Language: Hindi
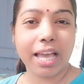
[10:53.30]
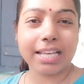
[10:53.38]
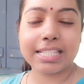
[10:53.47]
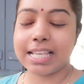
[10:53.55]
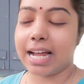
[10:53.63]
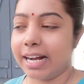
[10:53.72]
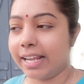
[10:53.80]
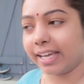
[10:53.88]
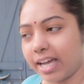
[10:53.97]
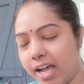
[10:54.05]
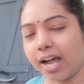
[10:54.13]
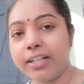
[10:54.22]
है साढ़े
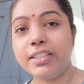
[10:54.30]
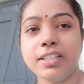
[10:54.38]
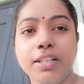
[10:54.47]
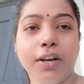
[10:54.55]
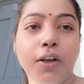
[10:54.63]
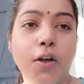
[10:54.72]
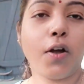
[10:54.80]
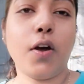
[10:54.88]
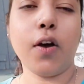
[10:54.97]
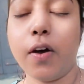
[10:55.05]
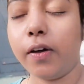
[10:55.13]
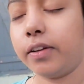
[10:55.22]
आठ
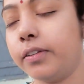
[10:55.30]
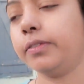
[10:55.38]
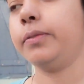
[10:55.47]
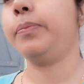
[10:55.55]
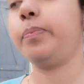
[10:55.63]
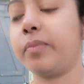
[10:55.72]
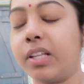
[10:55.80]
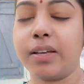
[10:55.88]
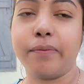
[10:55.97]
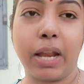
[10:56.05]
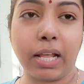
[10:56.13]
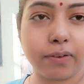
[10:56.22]
और
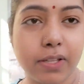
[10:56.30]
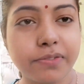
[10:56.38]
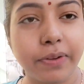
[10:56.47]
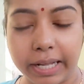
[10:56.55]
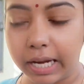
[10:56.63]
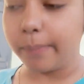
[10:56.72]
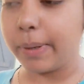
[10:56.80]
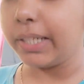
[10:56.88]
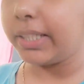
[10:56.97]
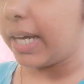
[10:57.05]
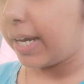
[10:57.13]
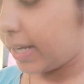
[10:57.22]
ब्रेकफास्ट वगैरह
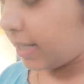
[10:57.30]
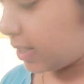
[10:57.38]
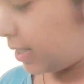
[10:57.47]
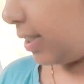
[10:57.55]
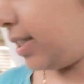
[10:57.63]
बन गया है